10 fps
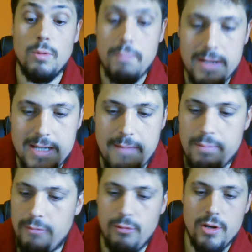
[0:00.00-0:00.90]
per esempio
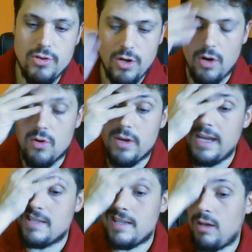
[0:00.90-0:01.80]
il fuorigioco che
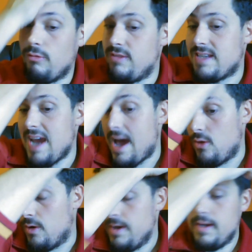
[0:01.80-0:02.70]
è stato
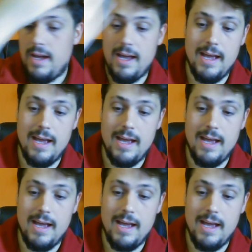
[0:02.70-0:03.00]
fischiato eh,